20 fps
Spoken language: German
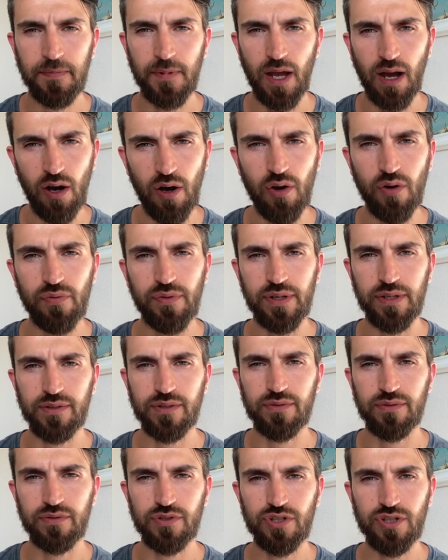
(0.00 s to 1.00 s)
auch wenn
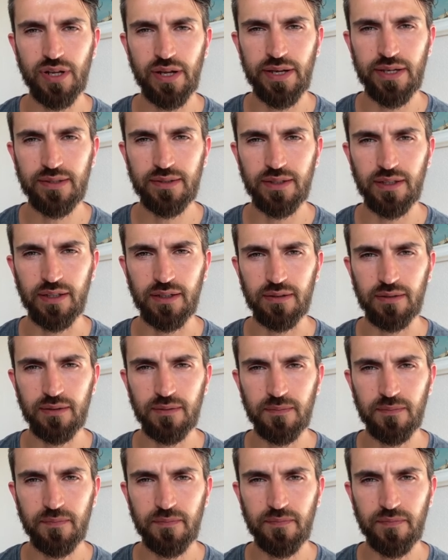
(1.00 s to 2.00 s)
es uns schlecht geht.
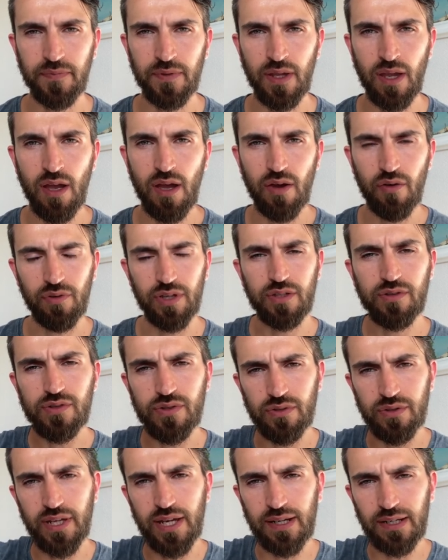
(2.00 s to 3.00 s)
Wenn du
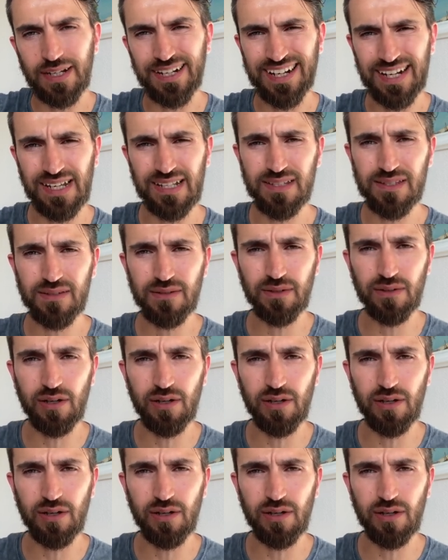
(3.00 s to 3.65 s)
zu deinen Grenzen